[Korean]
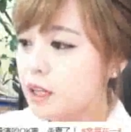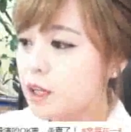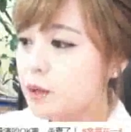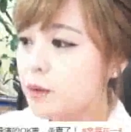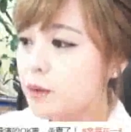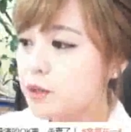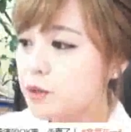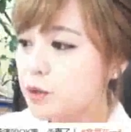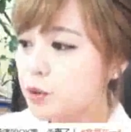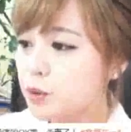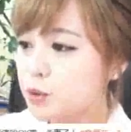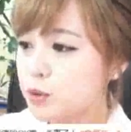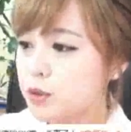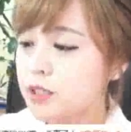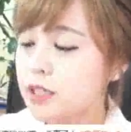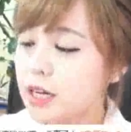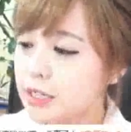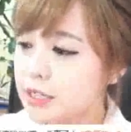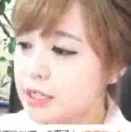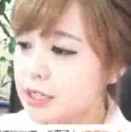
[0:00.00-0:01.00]

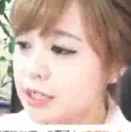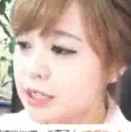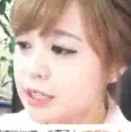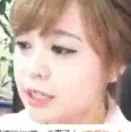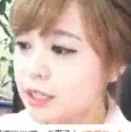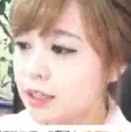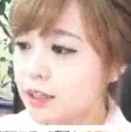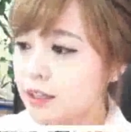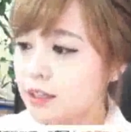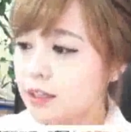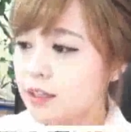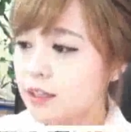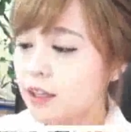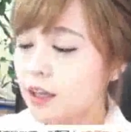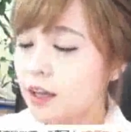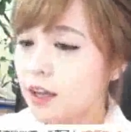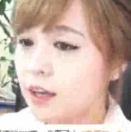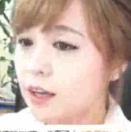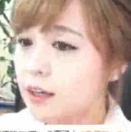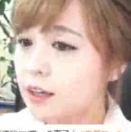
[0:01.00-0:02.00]
일반적으로
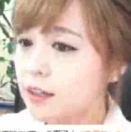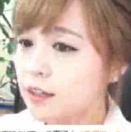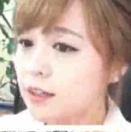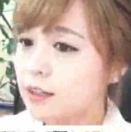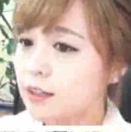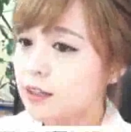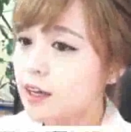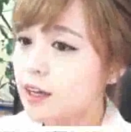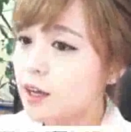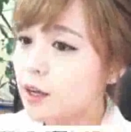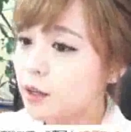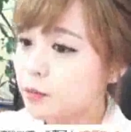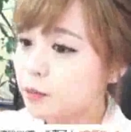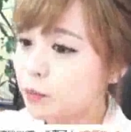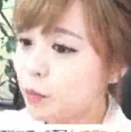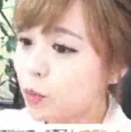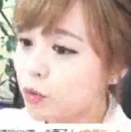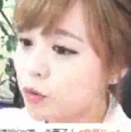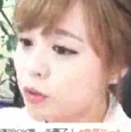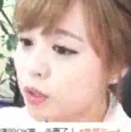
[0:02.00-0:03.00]
샤칭은 그
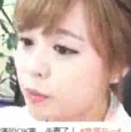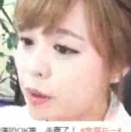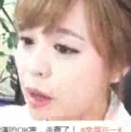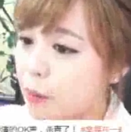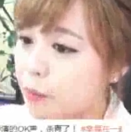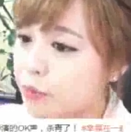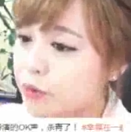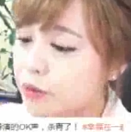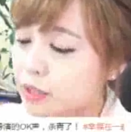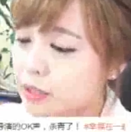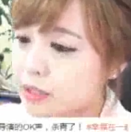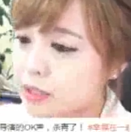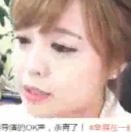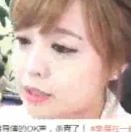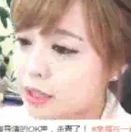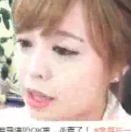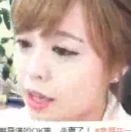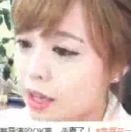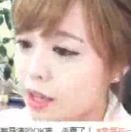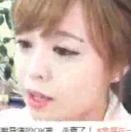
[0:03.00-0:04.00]
모든 게
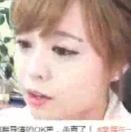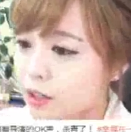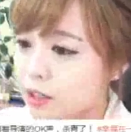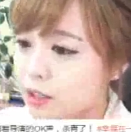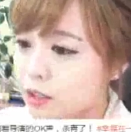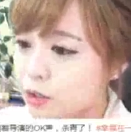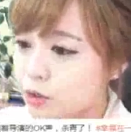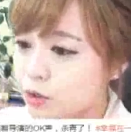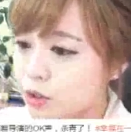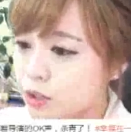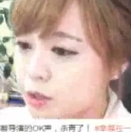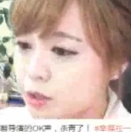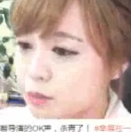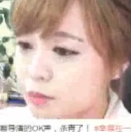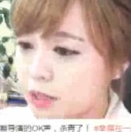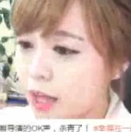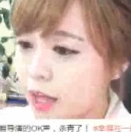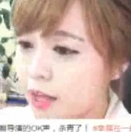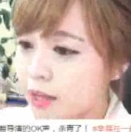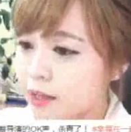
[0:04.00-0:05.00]
마무리됐을 때 이렇게 쓸 수
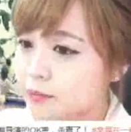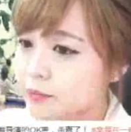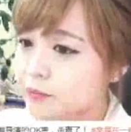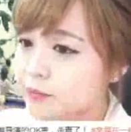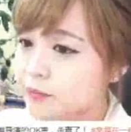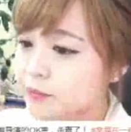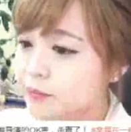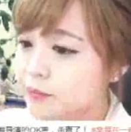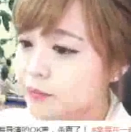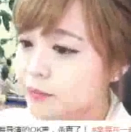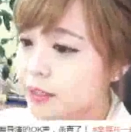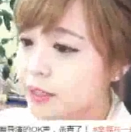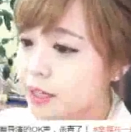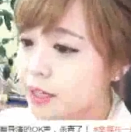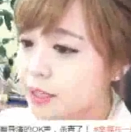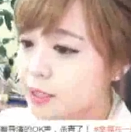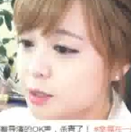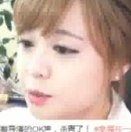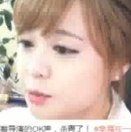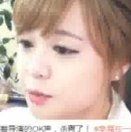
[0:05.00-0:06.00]
있습니다.
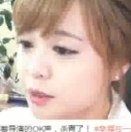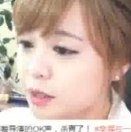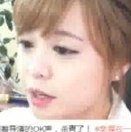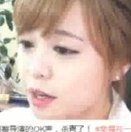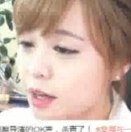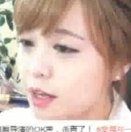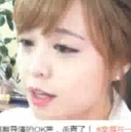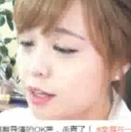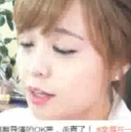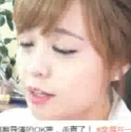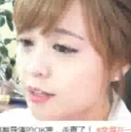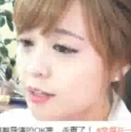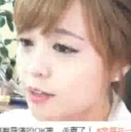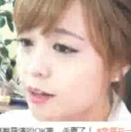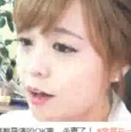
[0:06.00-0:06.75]
이해됐습니까?